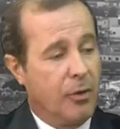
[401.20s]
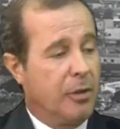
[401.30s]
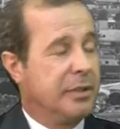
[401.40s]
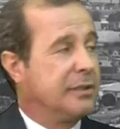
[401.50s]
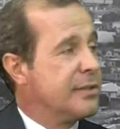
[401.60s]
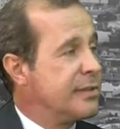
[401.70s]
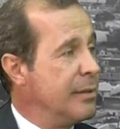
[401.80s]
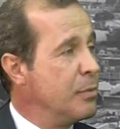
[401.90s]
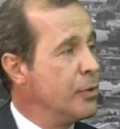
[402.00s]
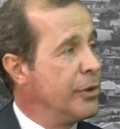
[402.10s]
o nome da
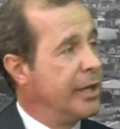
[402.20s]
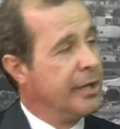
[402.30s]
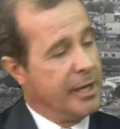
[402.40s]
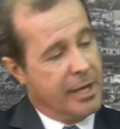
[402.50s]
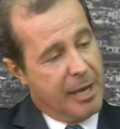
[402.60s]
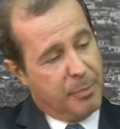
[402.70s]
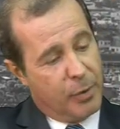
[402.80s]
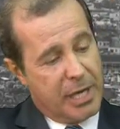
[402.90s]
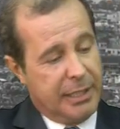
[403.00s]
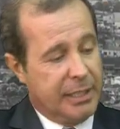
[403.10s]
testemunha, é
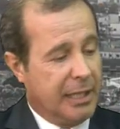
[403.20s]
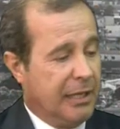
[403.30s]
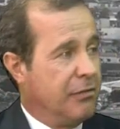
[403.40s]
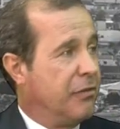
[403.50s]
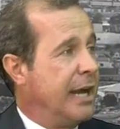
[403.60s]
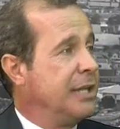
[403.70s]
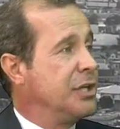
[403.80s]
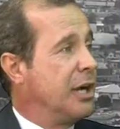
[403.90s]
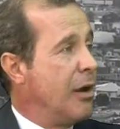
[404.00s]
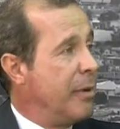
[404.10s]
por ali que ele vai
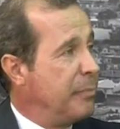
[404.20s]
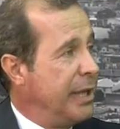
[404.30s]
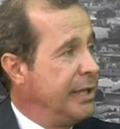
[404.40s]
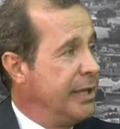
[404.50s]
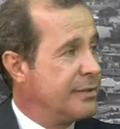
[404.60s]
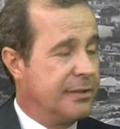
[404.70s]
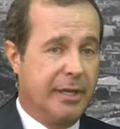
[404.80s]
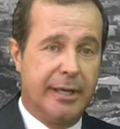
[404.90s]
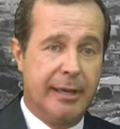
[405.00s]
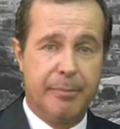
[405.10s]
indicar uma
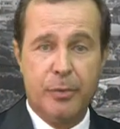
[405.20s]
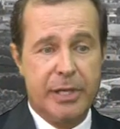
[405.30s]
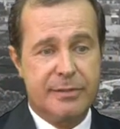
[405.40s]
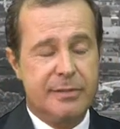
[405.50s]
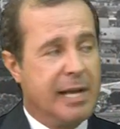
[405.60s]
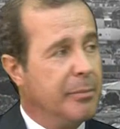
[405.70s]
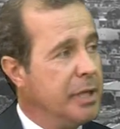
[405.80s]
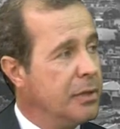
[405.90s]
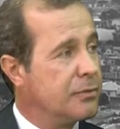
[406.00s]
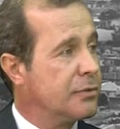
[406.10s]
perícia, é por esses
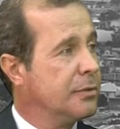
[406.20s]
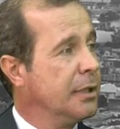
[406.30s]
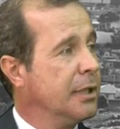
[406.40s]
caminhos.